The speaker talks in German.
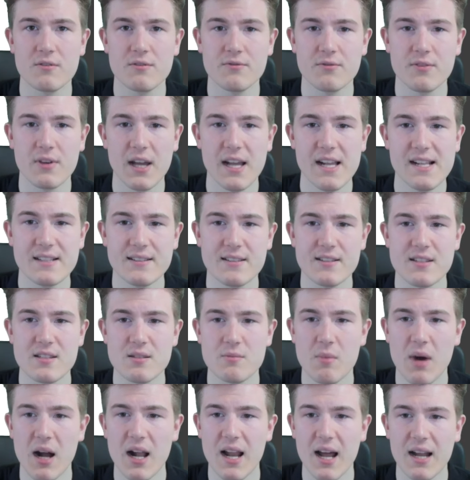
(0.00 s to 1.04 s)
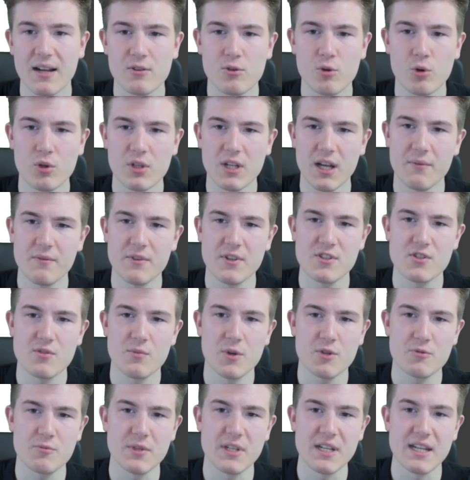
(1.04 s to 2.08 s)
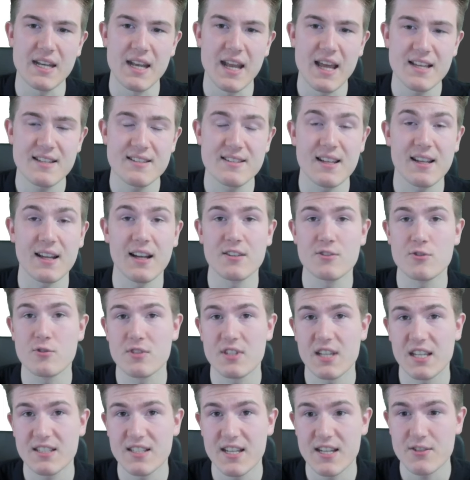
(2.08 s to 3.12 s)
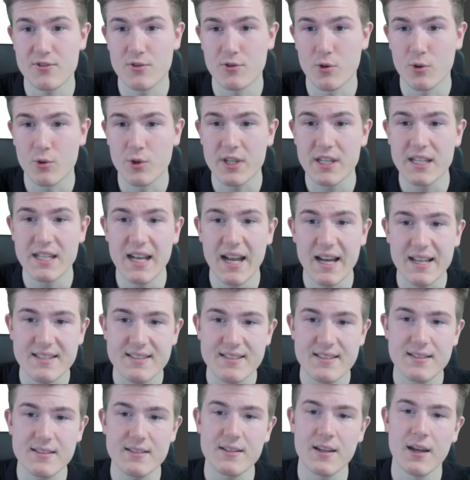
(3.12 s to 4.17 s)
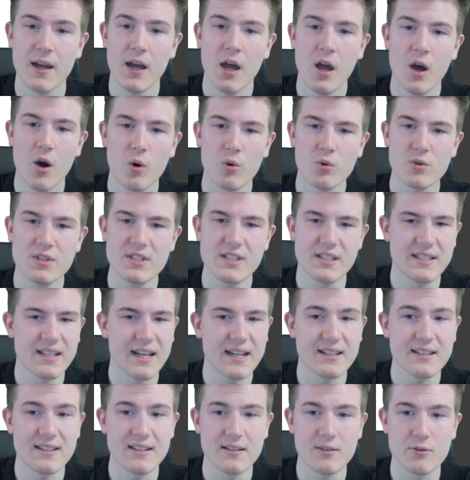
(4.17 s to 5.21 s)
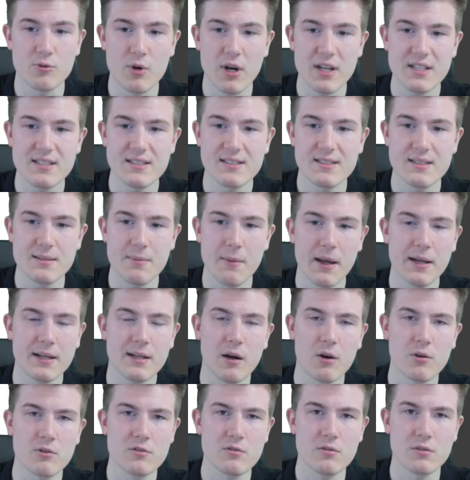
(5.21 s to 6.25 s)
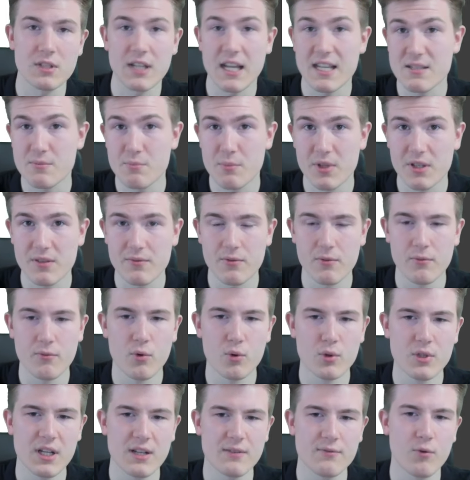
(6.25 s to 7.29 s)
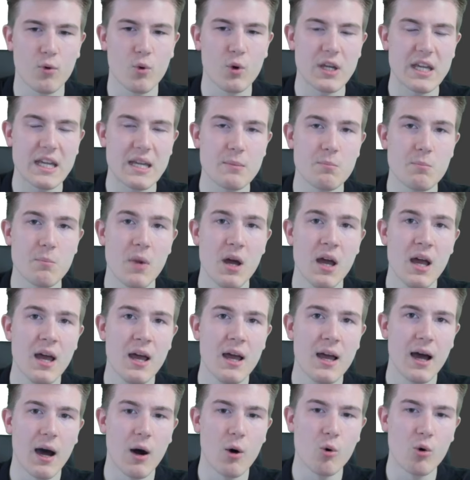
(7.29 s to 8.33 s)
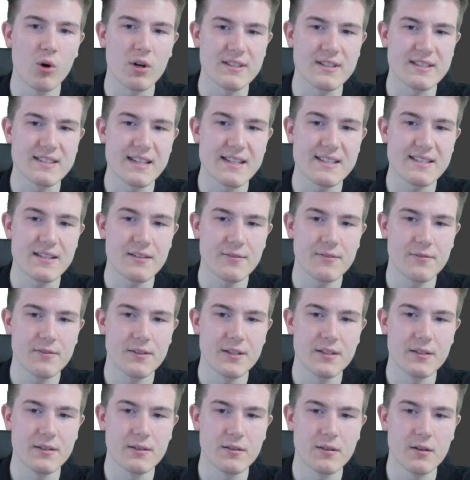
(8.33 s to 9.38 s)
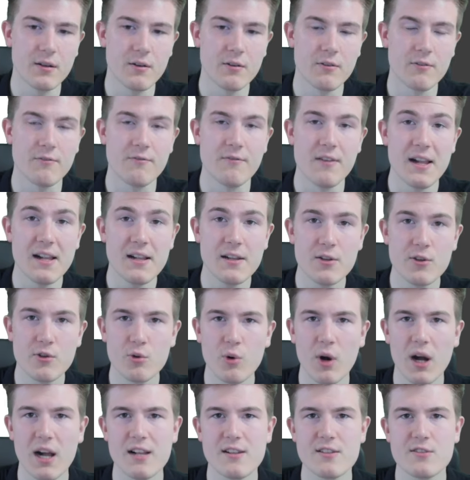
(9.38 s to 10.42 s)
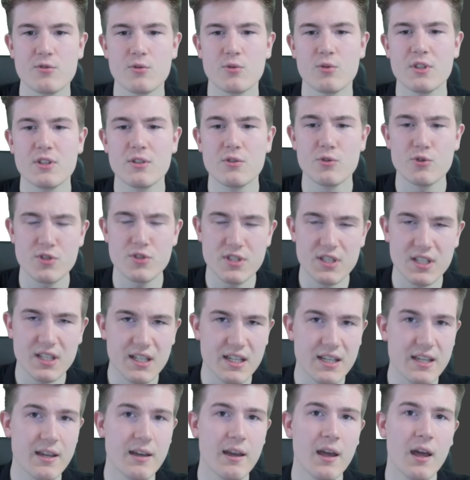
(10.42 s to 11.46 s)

Verhältnisse mal anguckt, haben wir zum Beispiel den Nasdaq, also sehr technologielastig und hier dann äh, Russell 2000 und S&P 500, wo eben auch sehr, sehr viel äh, Value, also Industrie